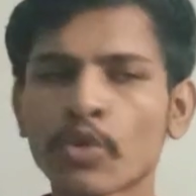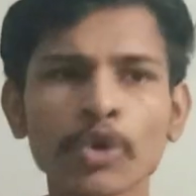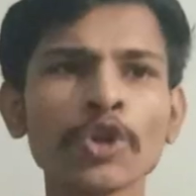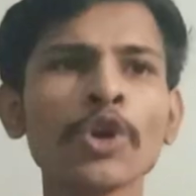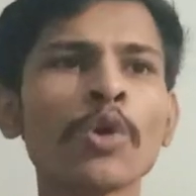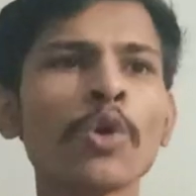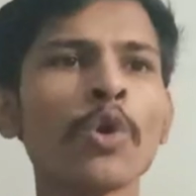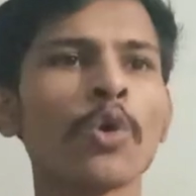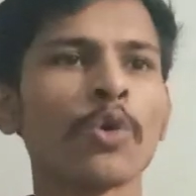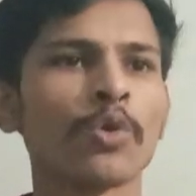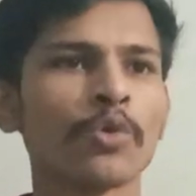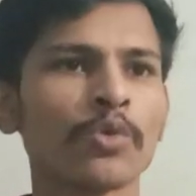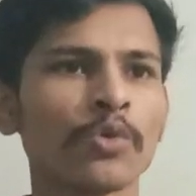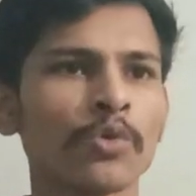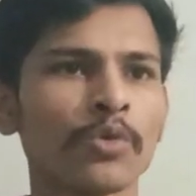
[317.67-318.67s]
खुद को
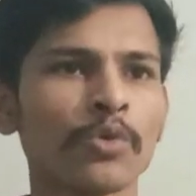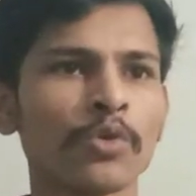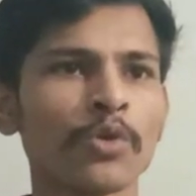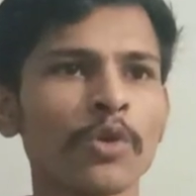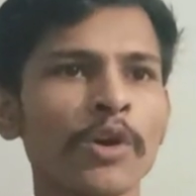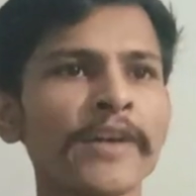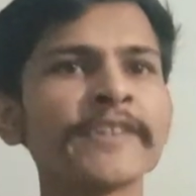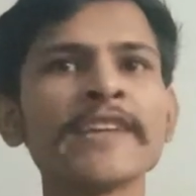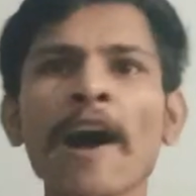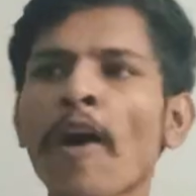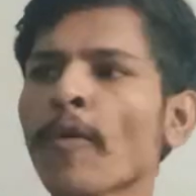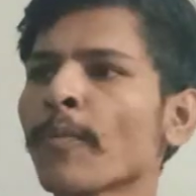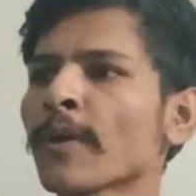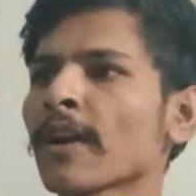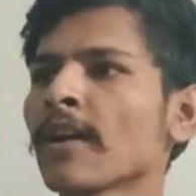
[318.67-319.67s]

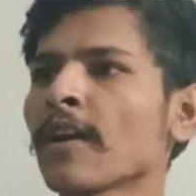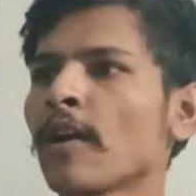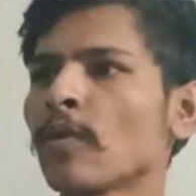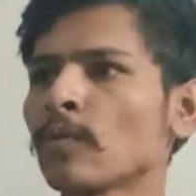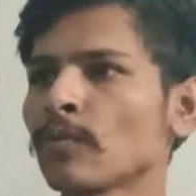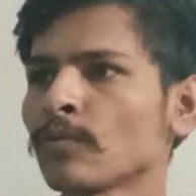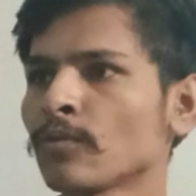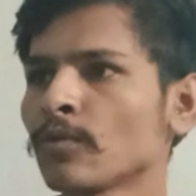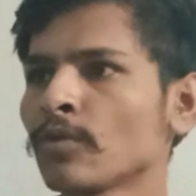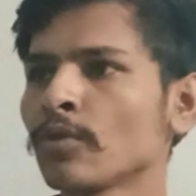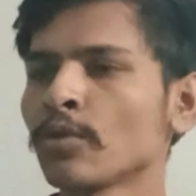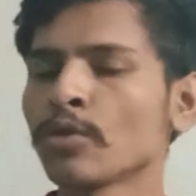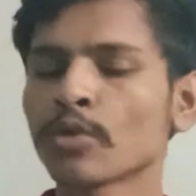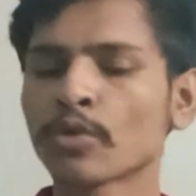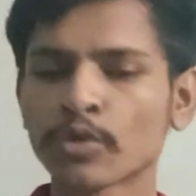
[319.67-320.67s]
दाव पर लगाओ
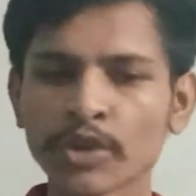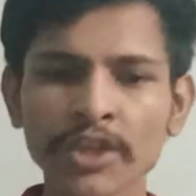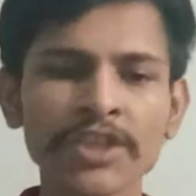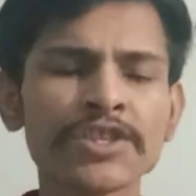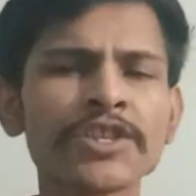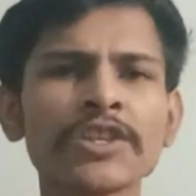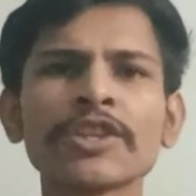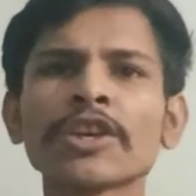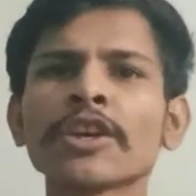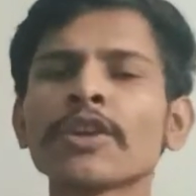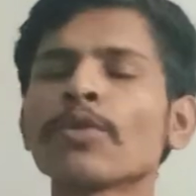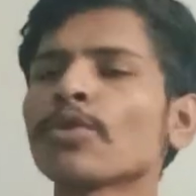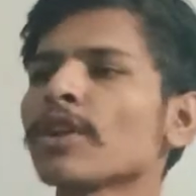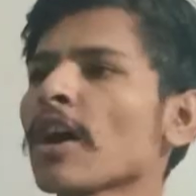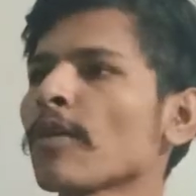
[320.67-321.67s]
खुद की
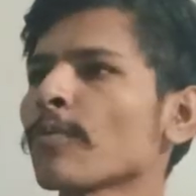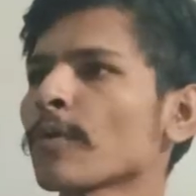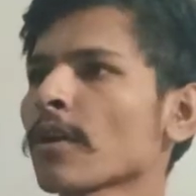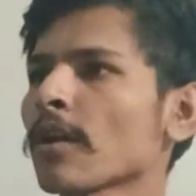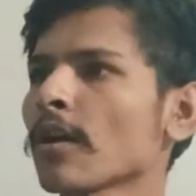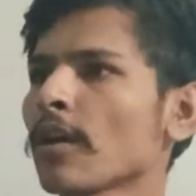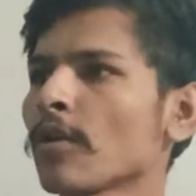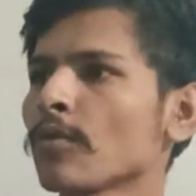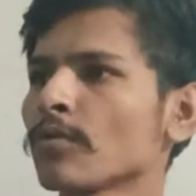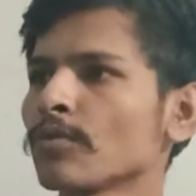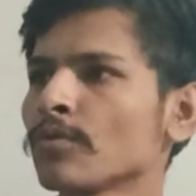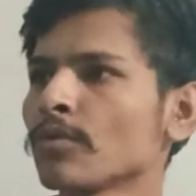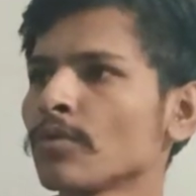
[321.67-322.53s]
जिंदगी को दाव पर लगाओ